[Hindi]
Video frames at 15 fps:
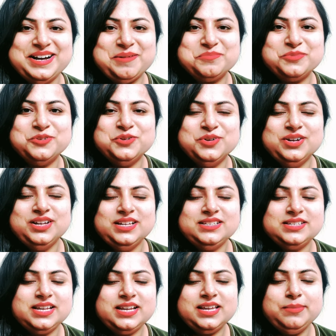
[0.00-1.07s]
हाँ आपको
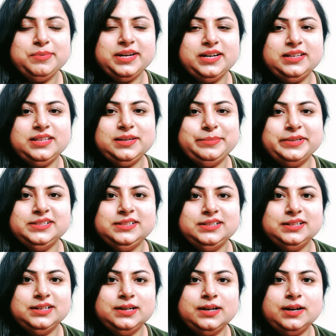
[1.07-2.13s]
सेकी मैंने थी
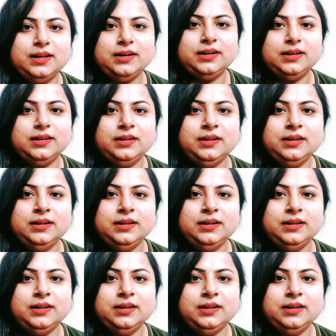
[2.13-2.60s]
बस और